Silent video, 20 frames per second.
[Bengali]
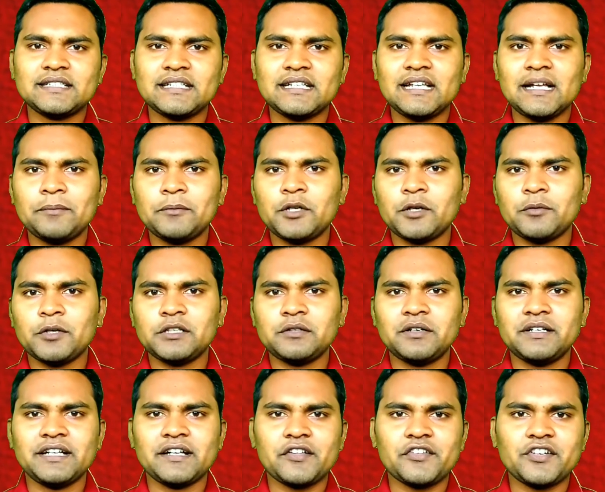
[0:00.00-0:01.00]
যে ল্যাপটপ
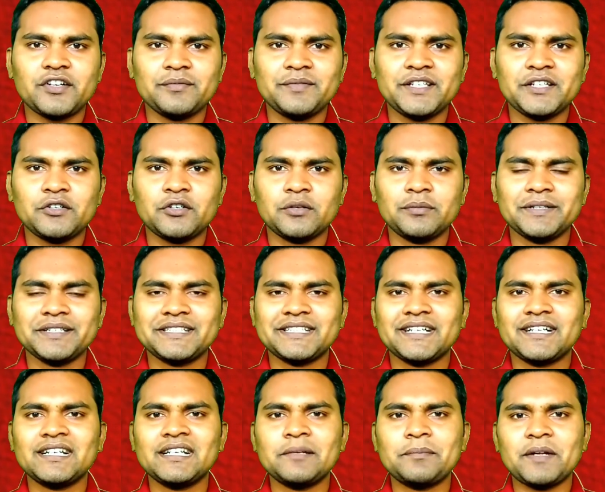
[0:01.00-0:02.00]
অথবা ডেস্কটপ দিয়ে করবেন
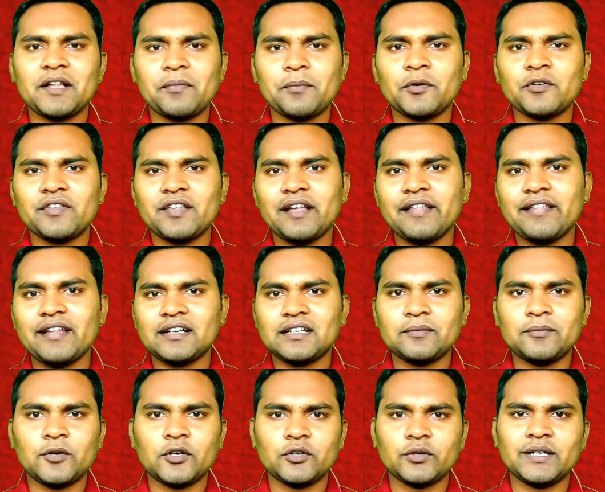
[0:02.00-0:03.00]
সেখানে পাসপোর্ট সাইজে
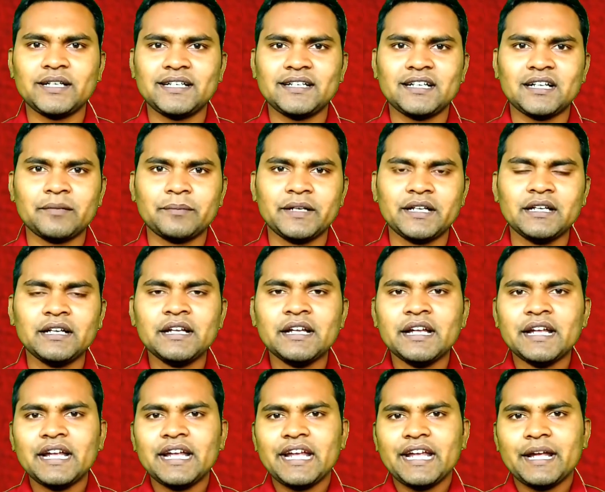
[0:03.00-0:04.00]
একটা ফটো কেটে রাখবেন
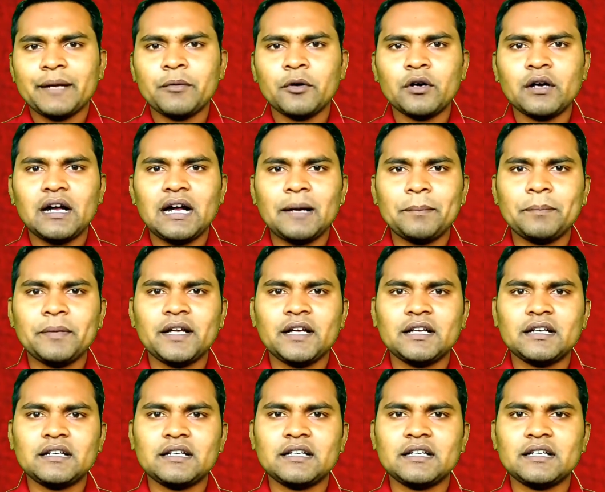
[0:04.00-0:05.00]
এবং
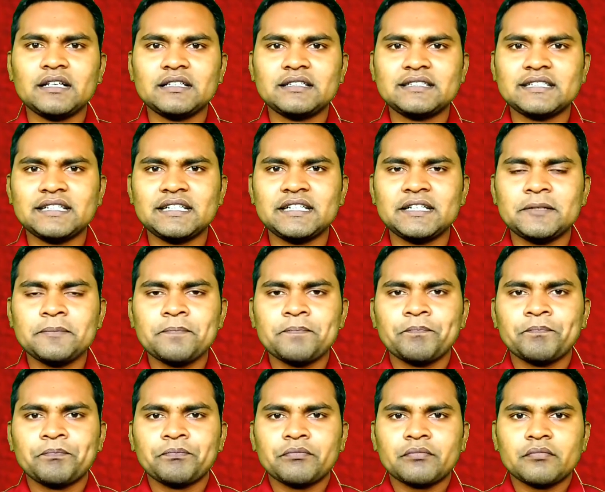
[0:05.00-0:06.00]
আপনার যে
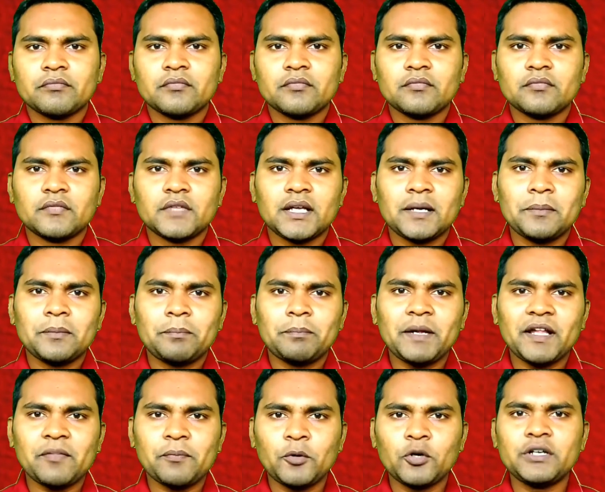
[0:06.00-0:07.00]

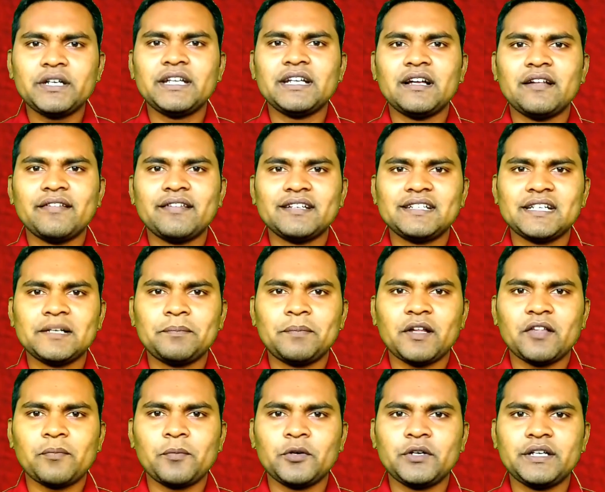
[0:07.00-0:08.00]
পাসপোর্টটি আছে সেই
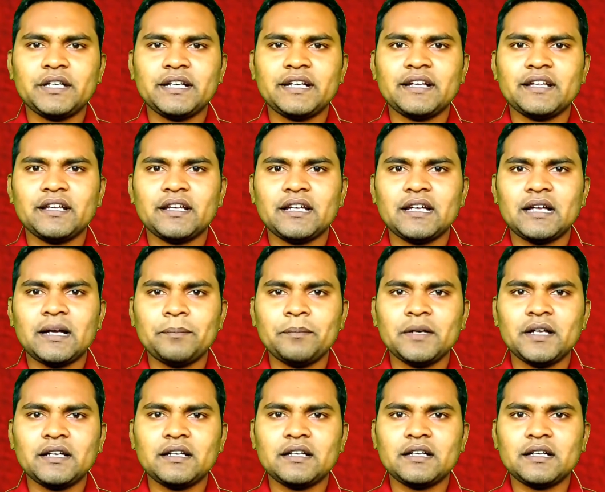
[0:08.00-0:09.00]
পাসপোর্টটি
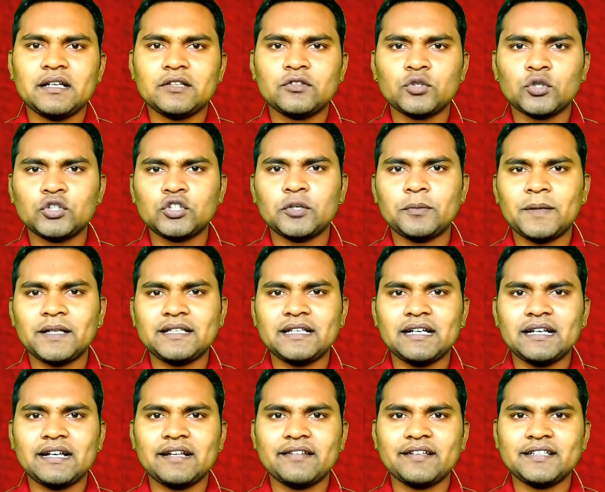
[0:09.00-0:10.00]
আপনার
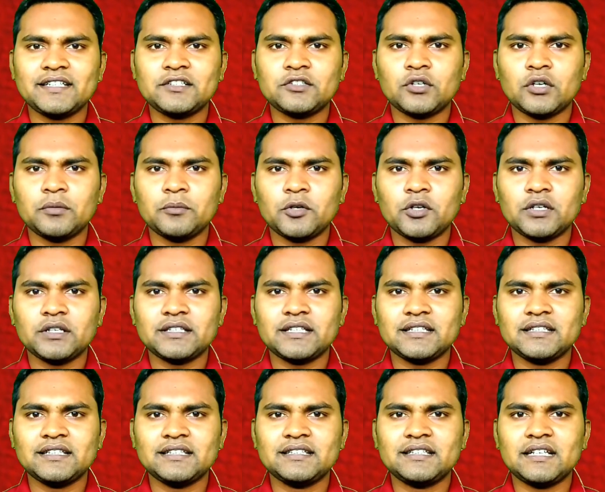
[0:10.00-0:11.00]
তথ্যপাতা গেজেটেড
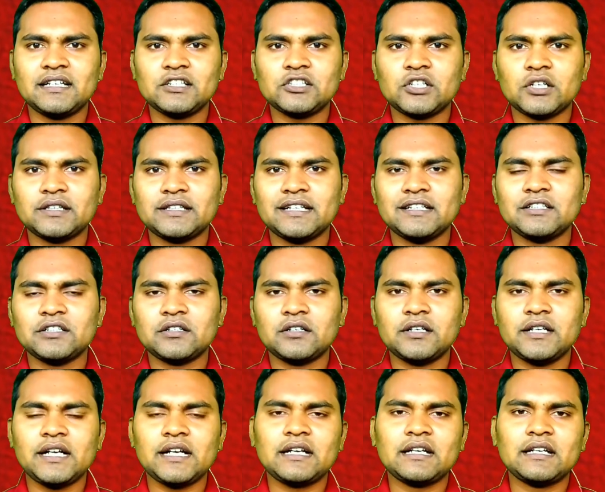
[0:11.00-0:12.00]
কর্মকর্তাদের দ্বারা সত্যায়িত
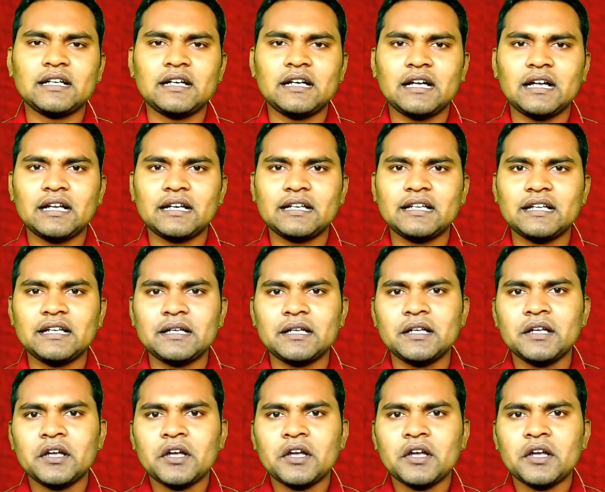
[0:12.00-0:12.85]
করে একটা আর কি